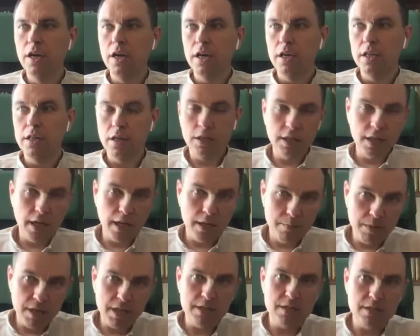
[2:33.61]
Иногда
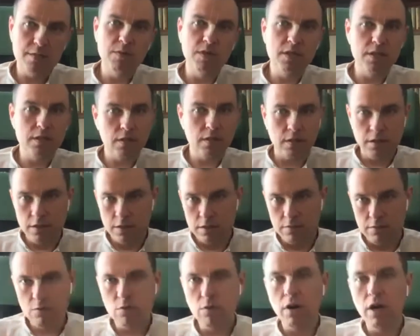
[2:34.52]
имеет смысл
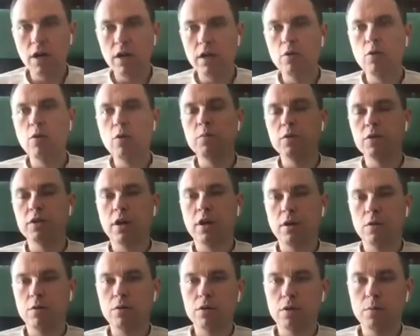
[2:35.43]
индивидуальный опыт
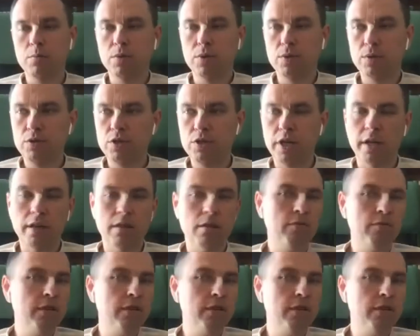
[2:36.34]
какой-то получать,